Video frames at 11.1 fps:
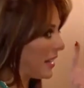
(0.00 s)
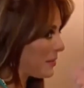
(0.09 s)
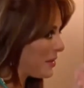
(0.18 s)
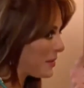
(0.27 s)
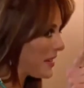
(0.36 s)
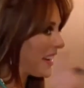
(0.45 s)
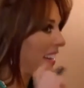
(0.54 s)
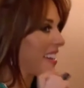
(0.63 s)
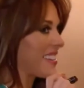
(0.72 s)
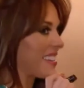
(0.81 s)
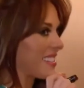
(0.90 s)
Porque a mí no me
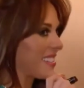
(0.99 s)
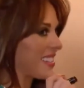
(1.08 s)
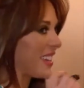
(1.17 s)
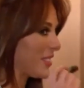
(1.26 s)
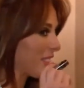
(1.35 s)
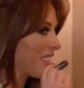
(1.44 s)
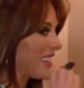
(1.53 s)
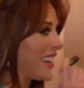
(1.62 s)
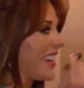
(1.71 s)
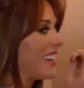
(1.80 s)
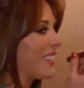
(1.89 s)
engañas, algo se
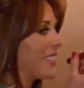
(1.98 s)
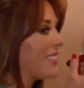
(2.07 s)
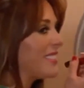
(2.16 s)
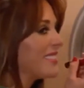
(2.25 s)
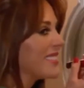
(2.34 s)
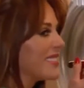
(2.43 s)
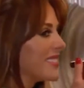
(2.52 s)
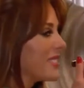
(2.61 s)
trae, ¿no?